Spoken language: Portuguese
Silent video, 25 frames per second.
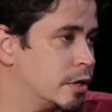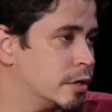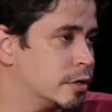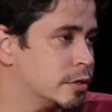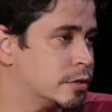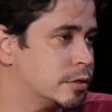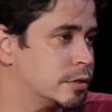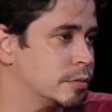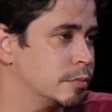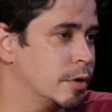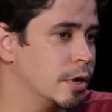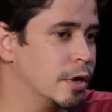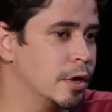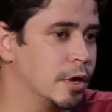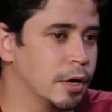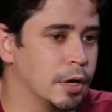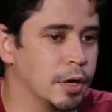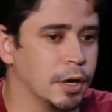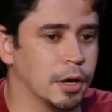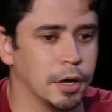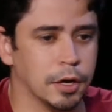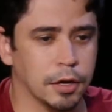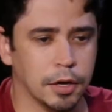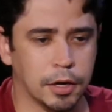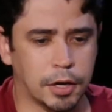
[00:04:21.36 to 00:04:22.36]
é esse.
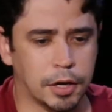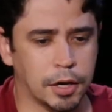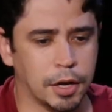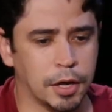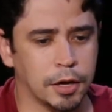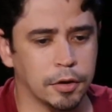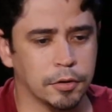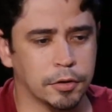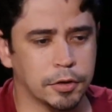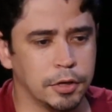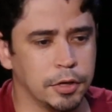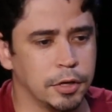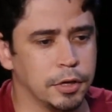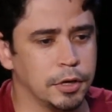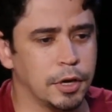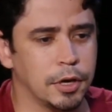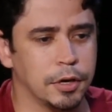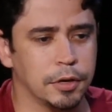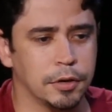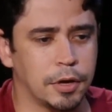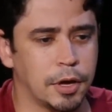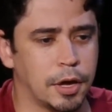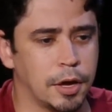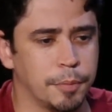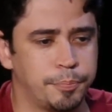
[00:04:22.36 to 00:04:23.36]
É claro
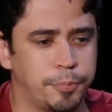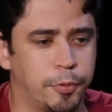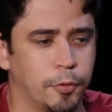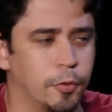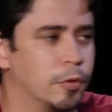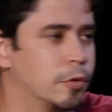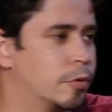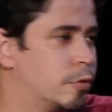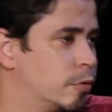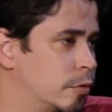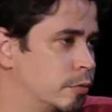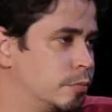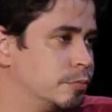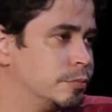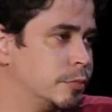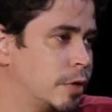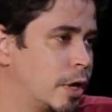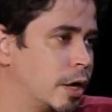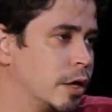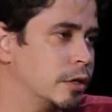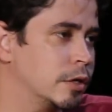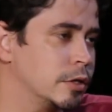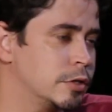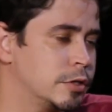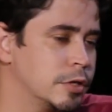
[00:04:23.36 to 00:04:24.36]
que é pouco
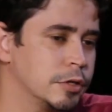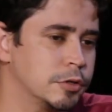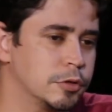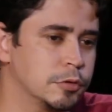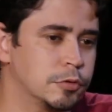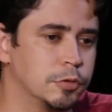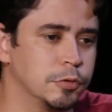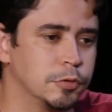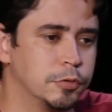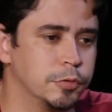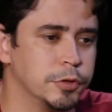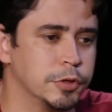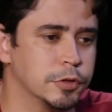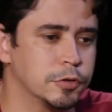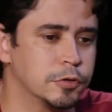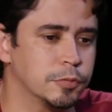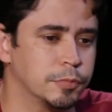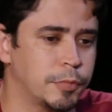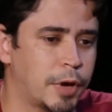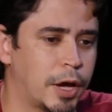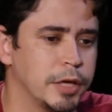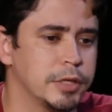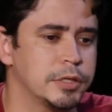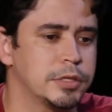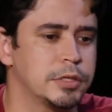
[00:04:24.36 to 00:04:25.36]
ainda diante de tudo
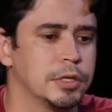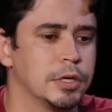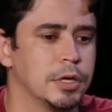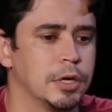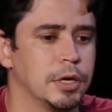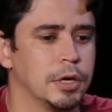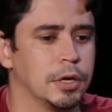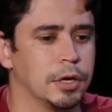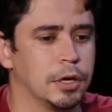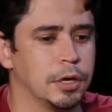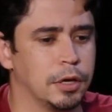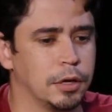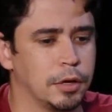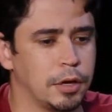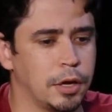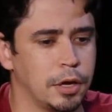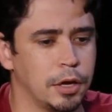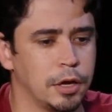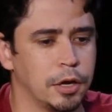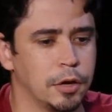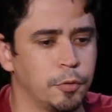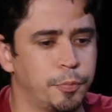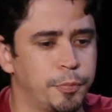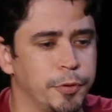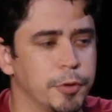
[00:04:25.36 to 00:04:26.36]
isso, mas
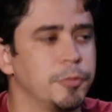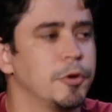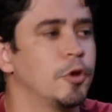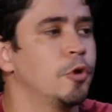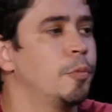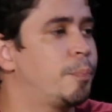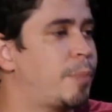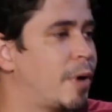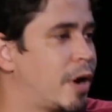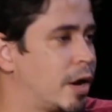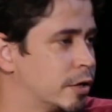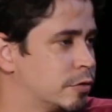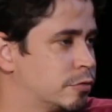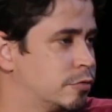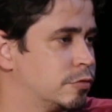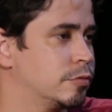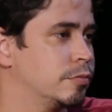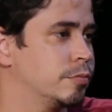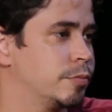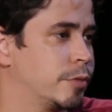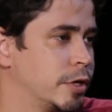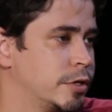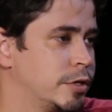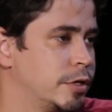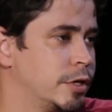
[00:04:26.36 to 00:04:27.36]
é o primeiro
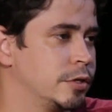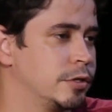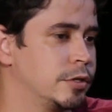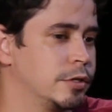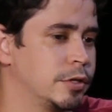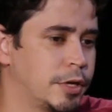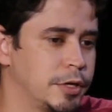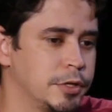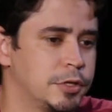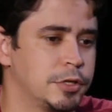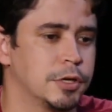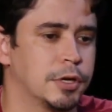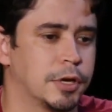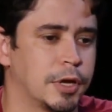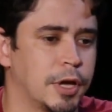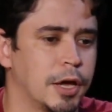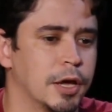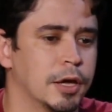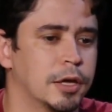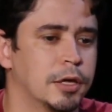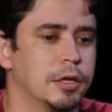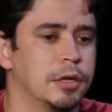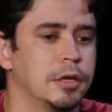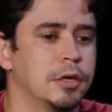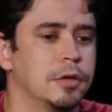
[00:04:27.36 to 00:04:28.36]
passo para a gente. A gente
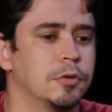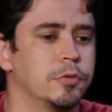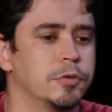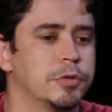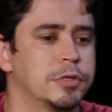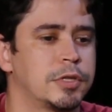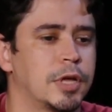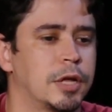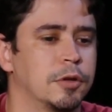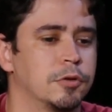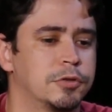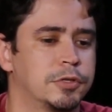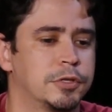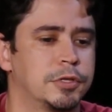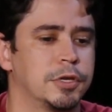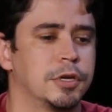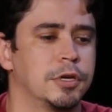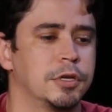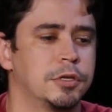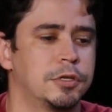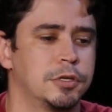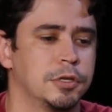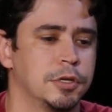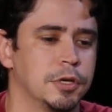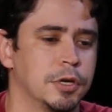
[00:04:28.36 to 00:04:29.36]
quer que o Estado
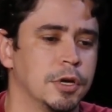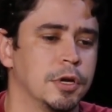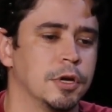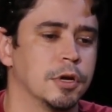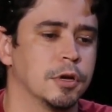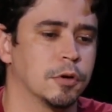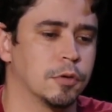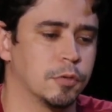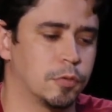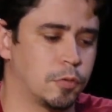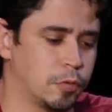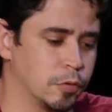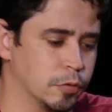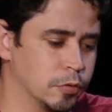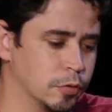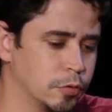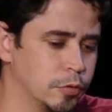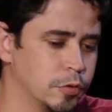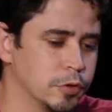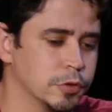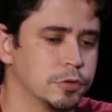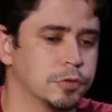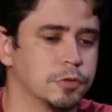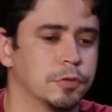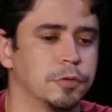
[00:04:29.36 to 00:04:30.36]
sente
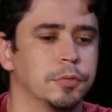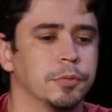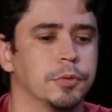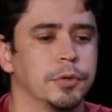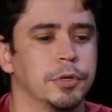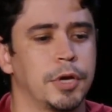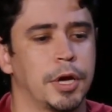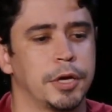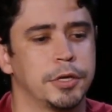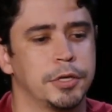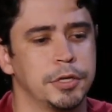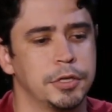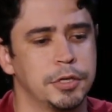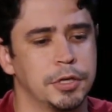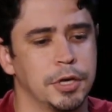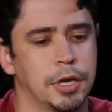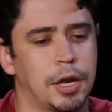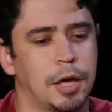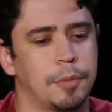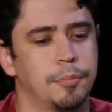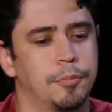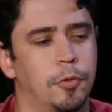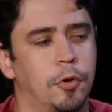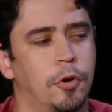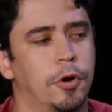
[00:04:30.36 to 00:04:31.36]
conosco e a gente
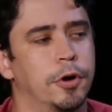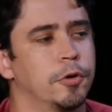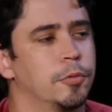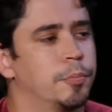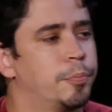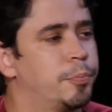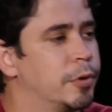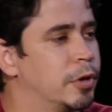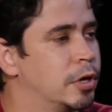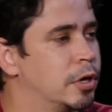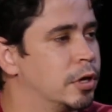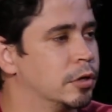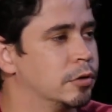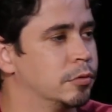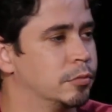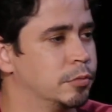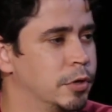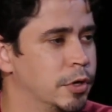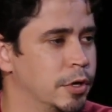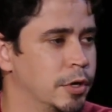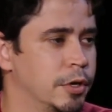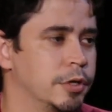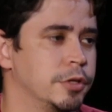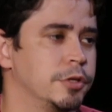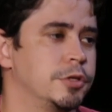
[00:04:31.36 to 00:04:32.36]
elabore um
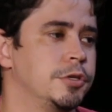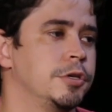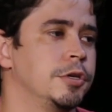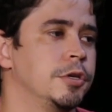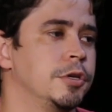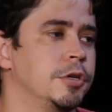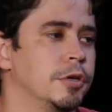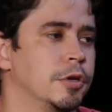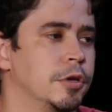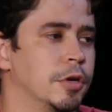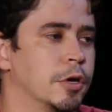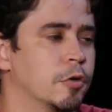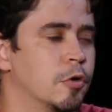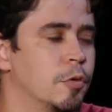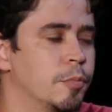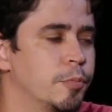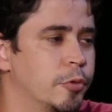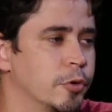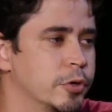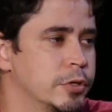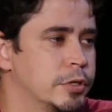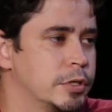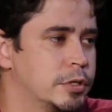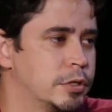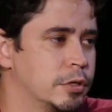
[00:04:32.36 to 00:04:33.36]
plano de
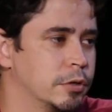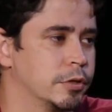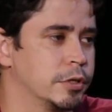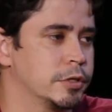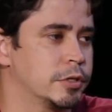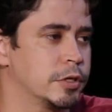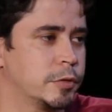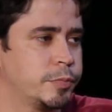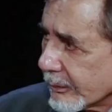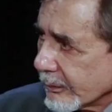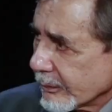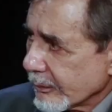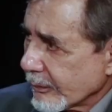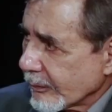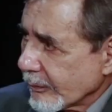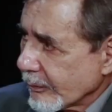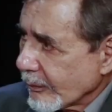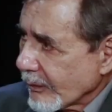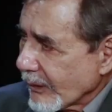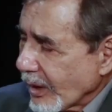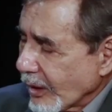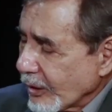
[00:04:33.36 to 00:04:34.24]
recomposição dessas perdas.